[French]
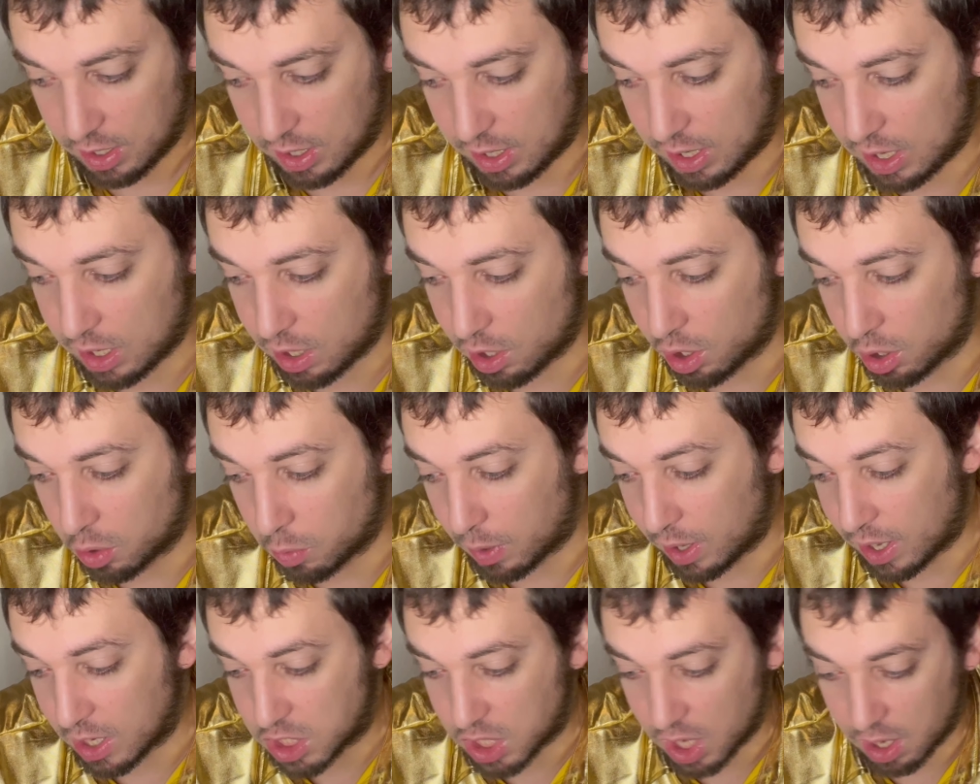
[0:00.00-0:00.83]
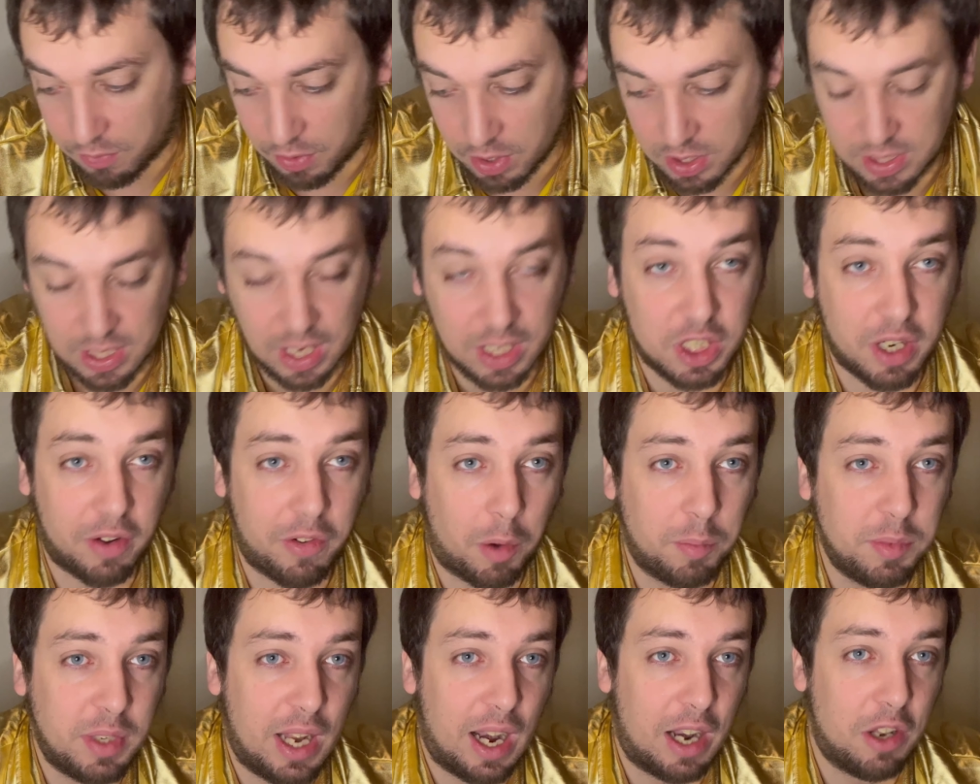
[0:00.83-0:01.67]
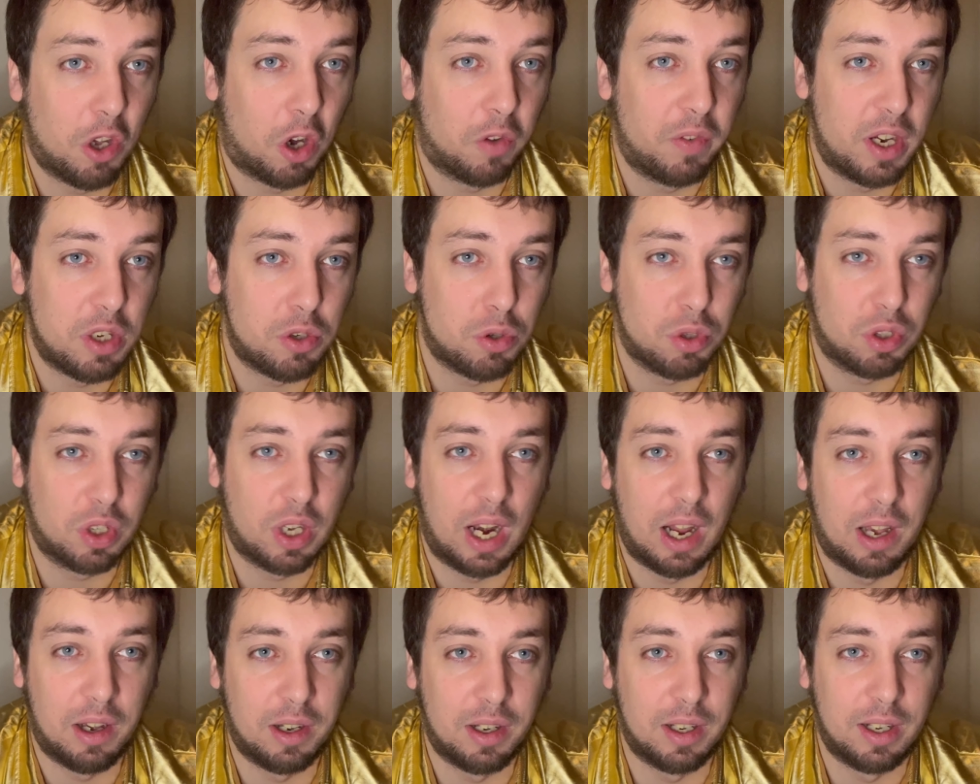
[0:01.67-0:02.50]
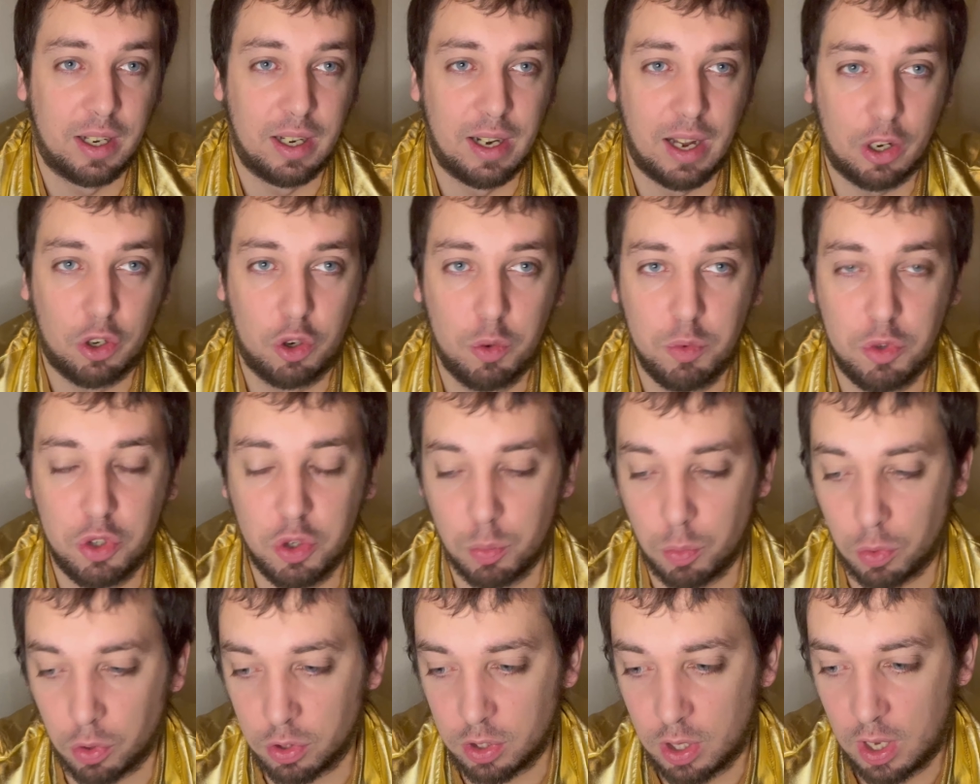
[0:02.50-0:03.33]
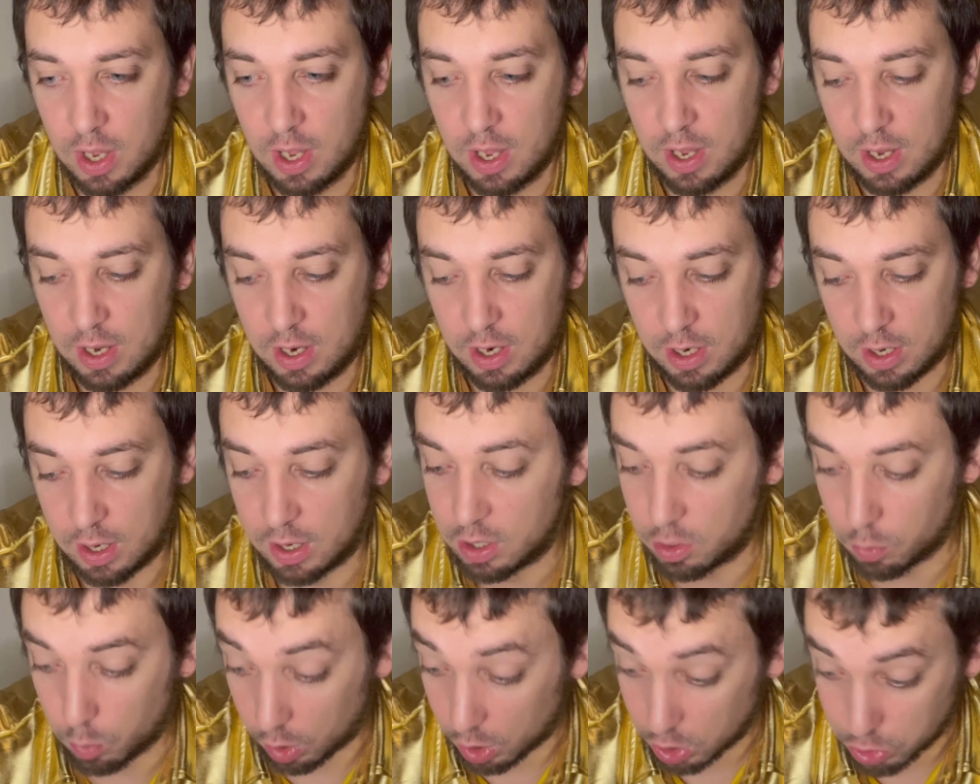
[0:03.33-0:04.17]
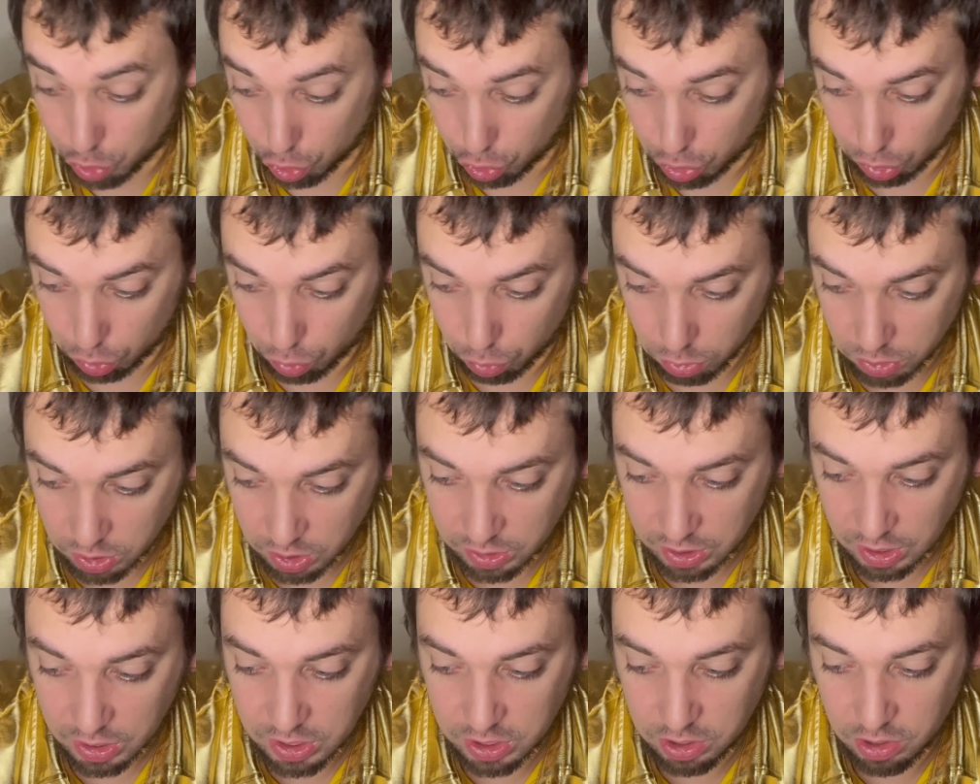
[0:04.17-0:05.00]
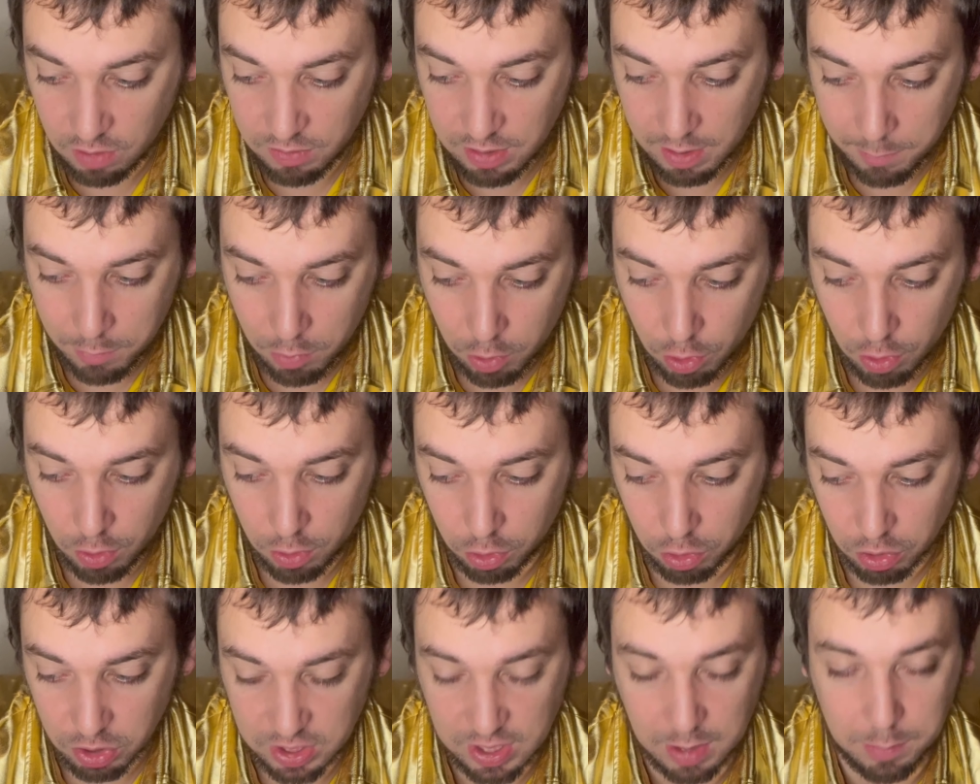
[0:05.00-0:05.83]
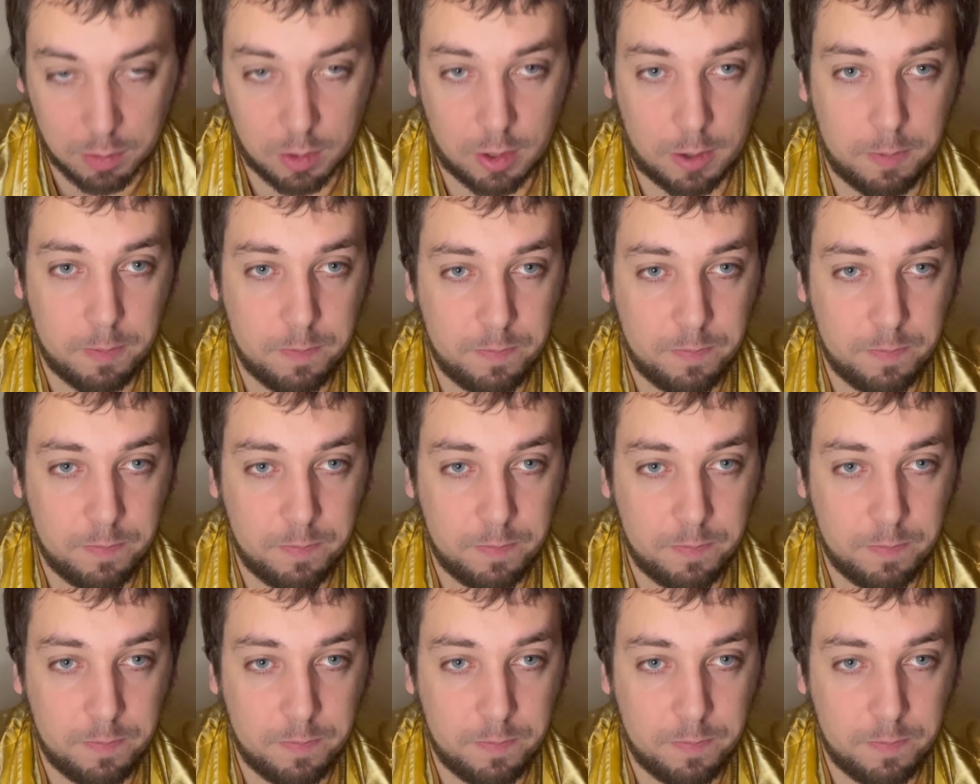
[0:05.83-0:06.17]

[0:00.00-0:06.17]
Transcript: Et euh, voilà, j'avais fait ça, j'avais emmené la Norvège jusqu'à la, Coupe du Monde. Euh, voilà, c'était tout, c'était 19e euh, concept.